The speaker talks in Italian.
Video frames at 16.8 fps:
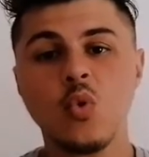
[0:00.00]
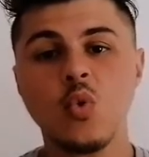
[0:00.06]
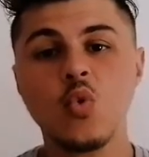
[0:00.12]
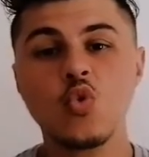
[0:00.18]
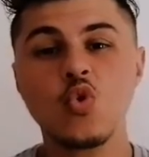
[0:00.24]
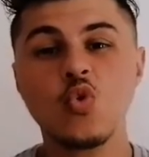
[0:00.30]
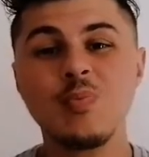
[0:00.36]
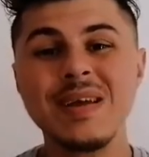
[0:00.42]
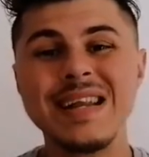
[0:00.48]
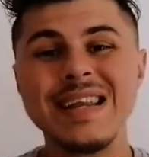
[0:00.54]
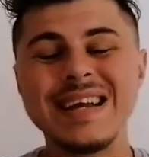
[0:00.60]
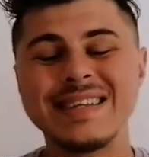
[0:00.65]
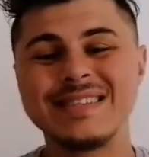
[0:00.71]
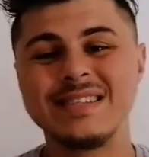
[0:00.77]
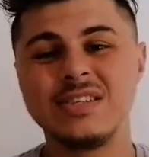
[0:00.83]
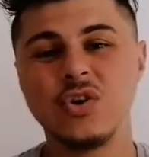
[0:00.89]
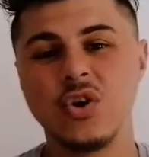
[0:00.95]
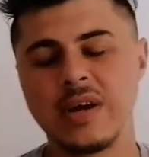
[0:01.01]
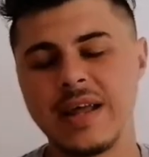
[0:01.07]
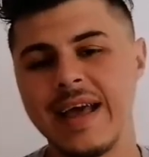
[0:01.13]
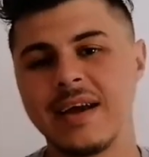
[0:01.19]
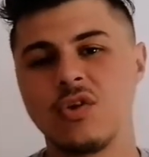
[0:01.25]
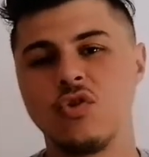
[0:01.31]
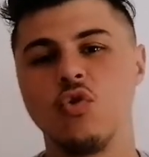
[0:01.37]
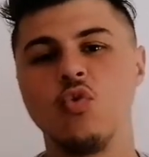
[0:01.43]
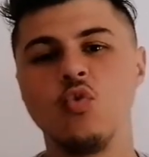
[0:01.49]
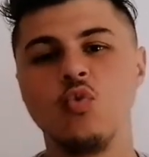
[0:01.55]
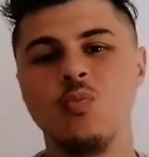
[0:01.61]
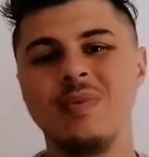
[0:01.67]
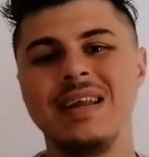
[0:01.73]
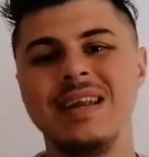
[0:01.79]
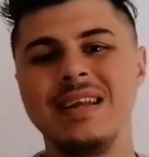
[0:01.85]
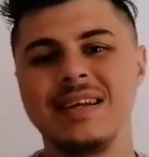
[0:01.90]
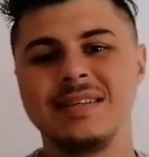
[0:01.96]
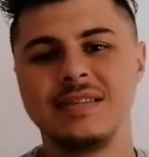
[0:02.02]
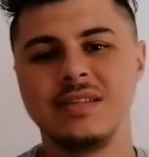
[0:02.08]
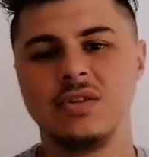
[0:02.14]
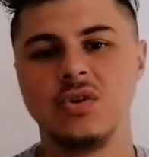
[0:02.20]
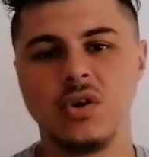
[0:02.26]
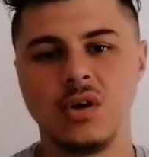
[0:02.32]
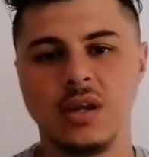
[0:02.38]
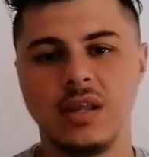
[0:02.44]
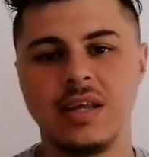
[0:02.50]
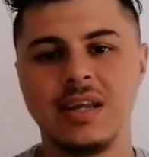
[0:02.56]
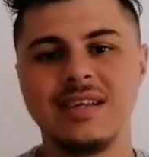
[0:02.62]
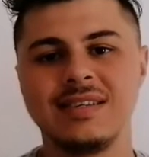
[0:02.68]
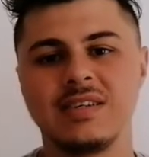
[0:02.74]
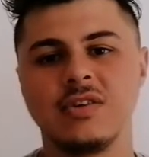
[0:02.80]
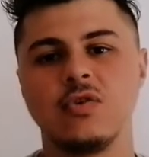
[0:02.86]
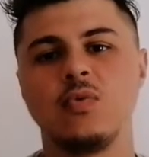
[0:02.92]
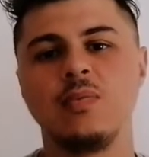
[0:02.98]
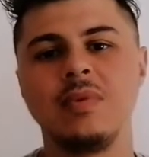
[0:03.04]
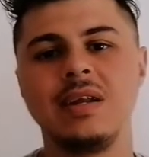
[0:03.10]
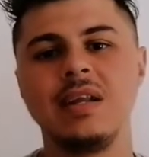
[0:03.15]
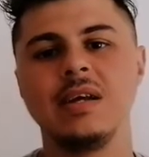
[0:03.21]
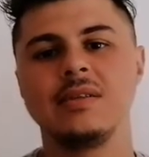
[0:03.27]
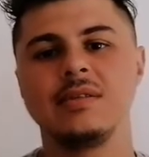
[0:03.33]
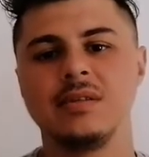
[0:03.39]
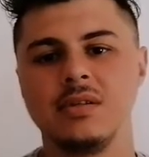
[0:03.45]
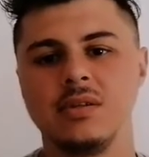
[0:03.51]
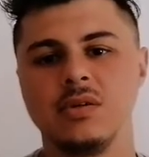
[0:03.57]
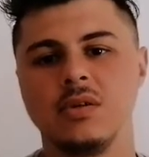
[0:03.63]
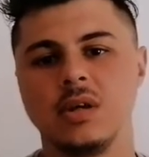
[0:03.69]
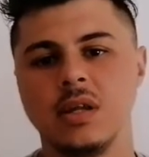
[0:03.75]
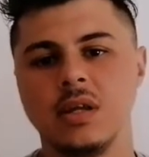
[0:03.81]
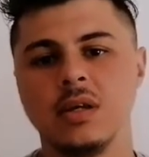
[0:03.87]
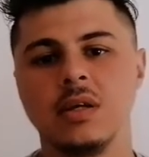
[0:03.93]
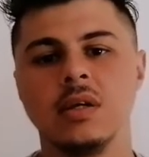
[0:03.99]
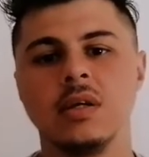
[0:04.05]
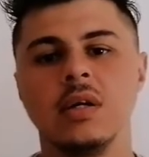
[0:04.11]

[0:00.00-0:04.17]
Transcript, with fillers: un'umiliazione, ecco, umiliazione, ieri è stata un'umiliazione.